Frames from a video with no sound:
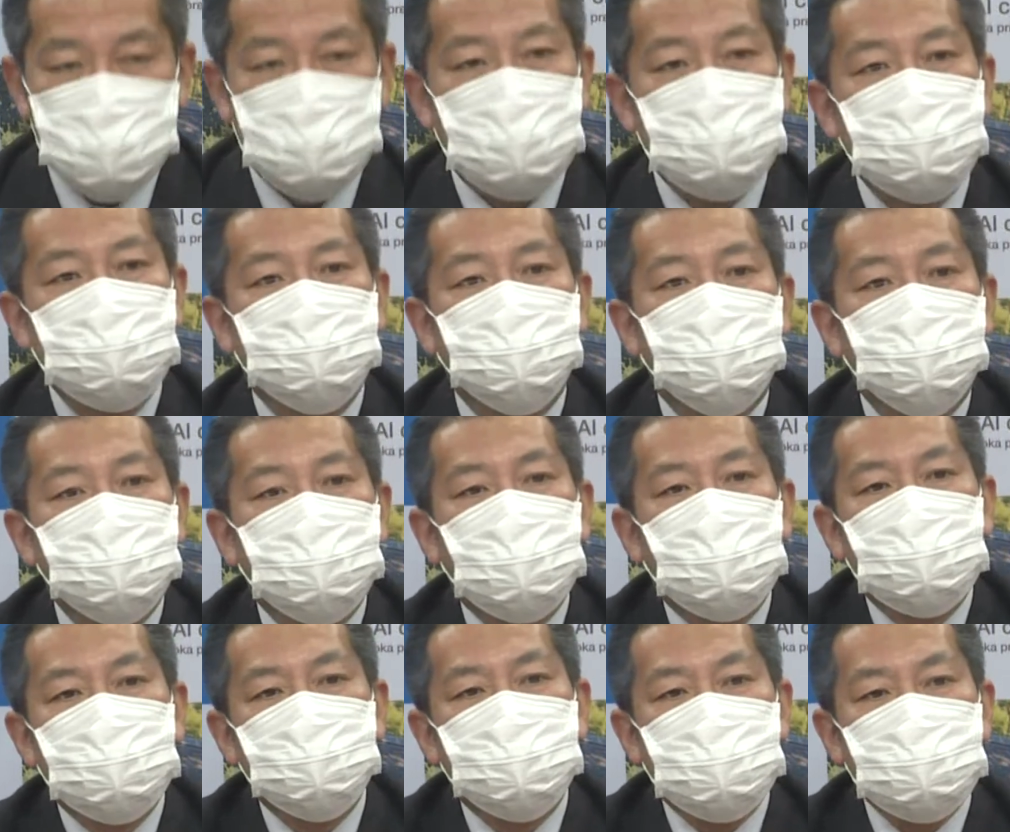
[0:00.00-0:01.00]
大体統
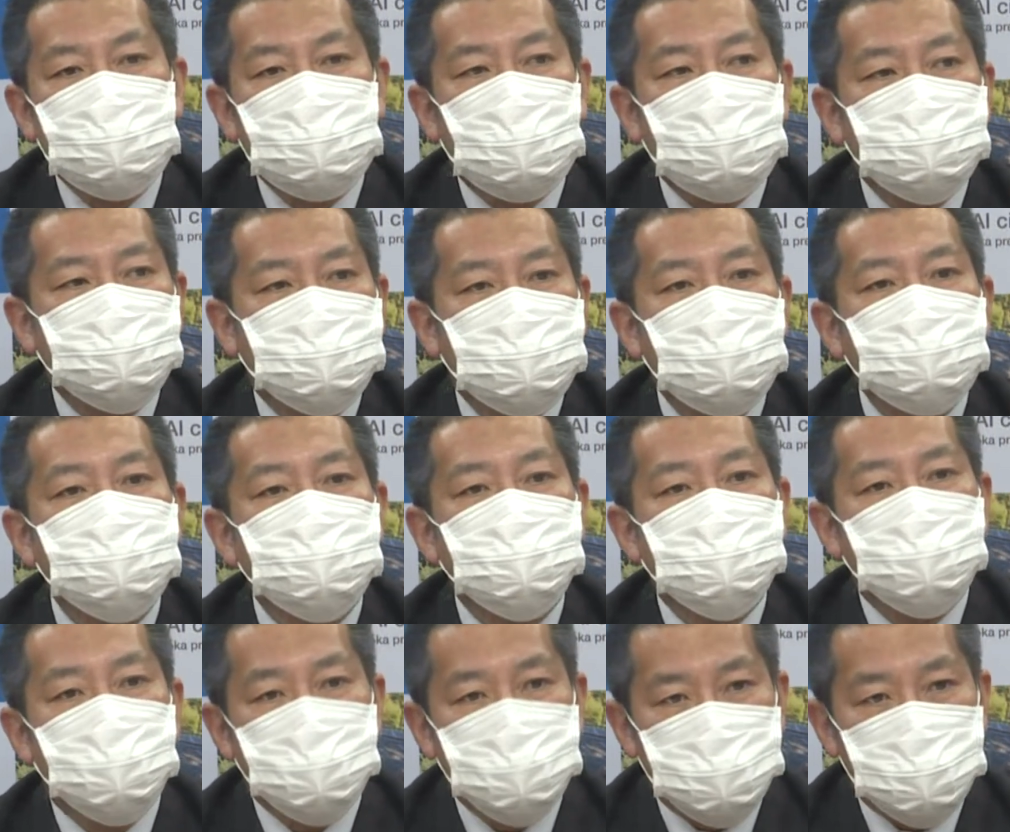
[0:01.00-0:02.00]
計では
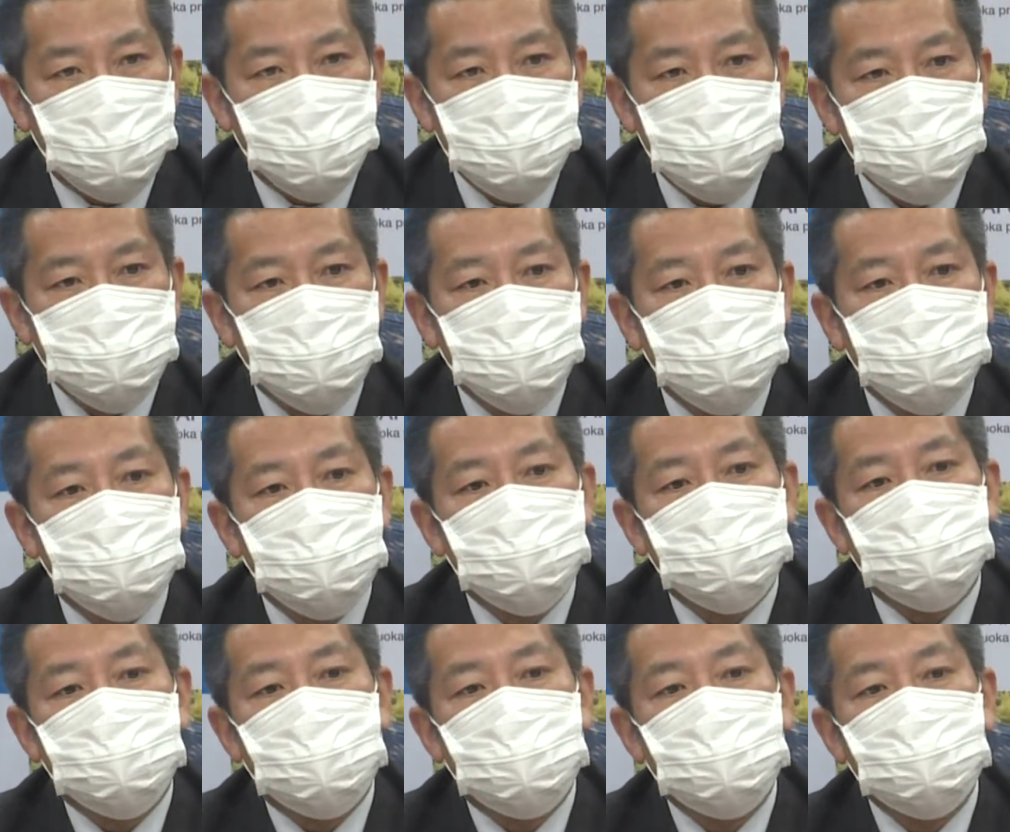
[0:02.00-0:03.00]
236ということで
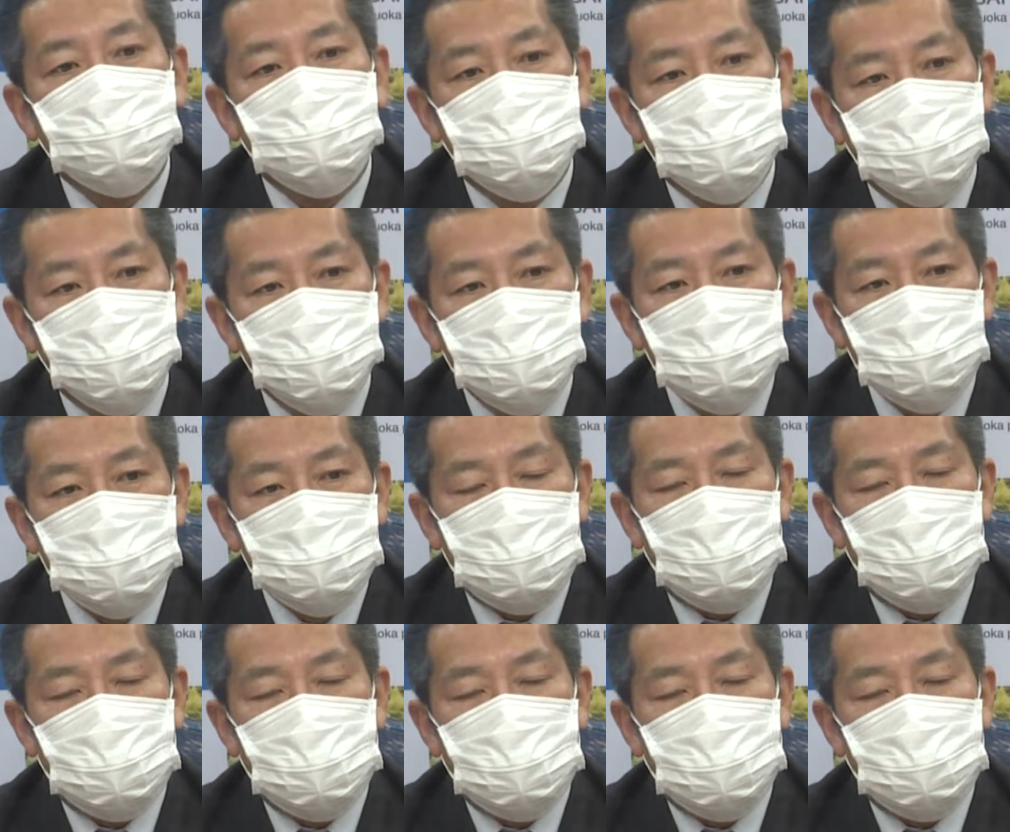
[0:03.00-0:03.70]
すけれども、